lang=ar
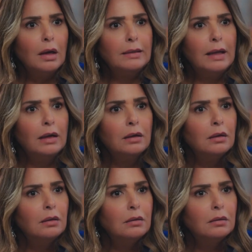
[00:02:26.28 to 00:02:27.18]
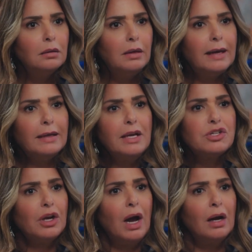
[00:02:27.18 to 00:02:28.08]
ايه ده؟ ليه كده يا
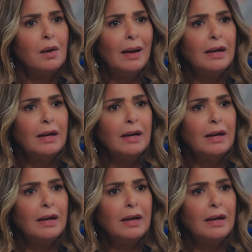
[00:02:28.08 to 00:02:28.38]
شيخه حرام